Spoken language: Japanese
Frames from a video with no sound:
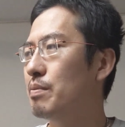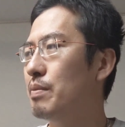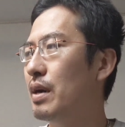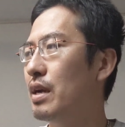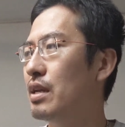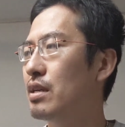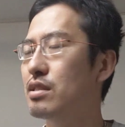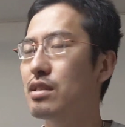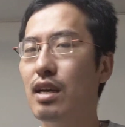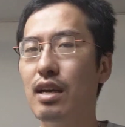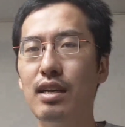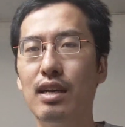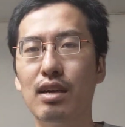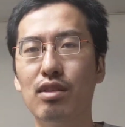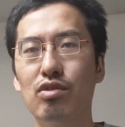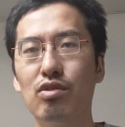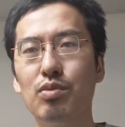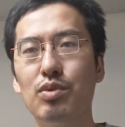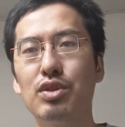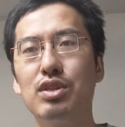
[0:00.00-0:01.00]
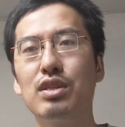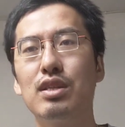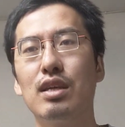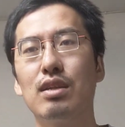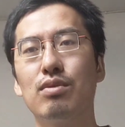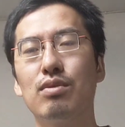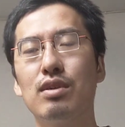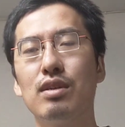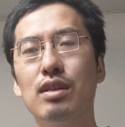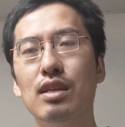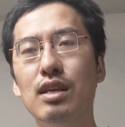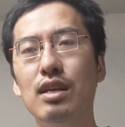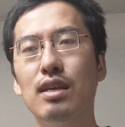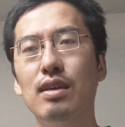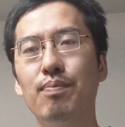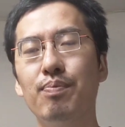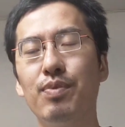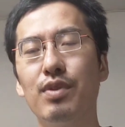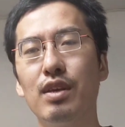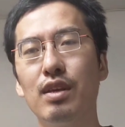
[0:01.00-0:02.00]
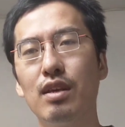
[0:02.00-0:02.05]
真似したいなと思ってた時に